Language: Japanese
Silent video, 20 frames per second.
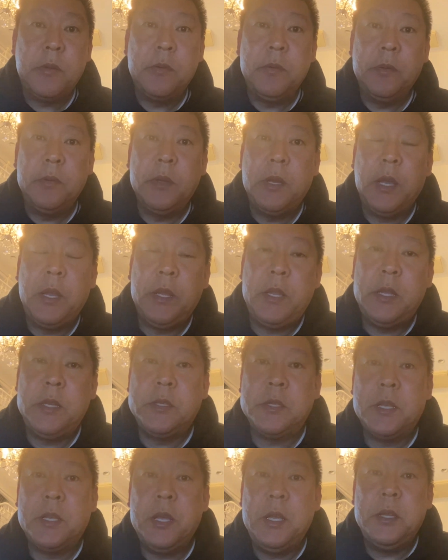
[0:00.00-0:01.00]
くんが
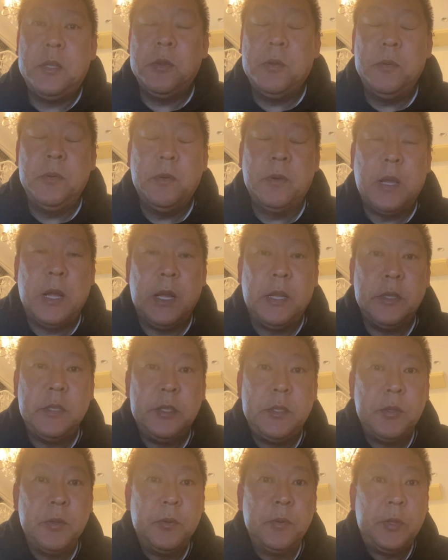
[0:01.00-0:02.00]
NHK 党の幹
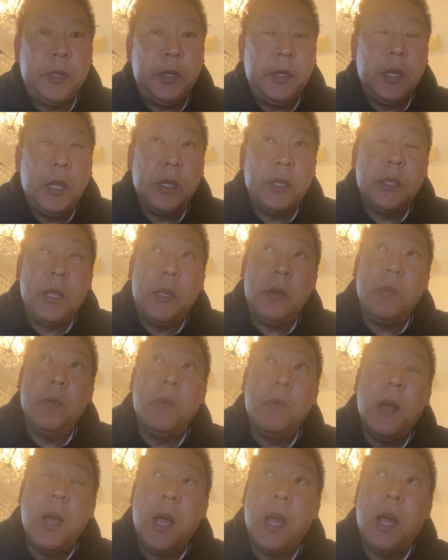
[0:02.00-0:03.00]
事長になったの
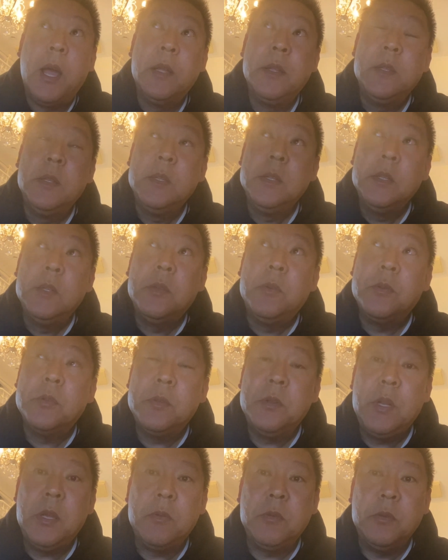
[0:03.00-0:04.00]
は、お
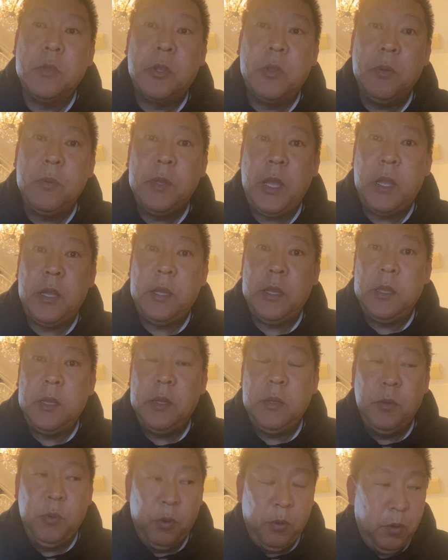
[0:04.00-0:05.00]
そらく去年
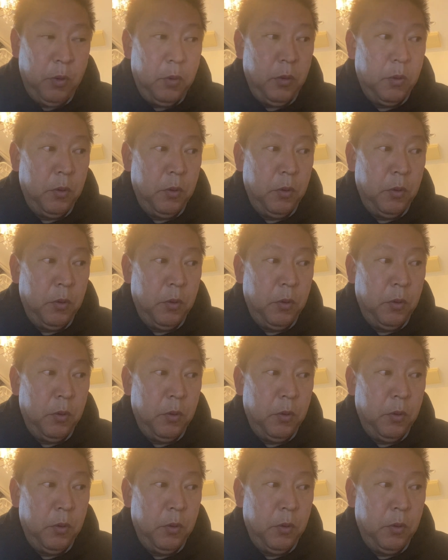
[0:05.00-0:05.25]
の、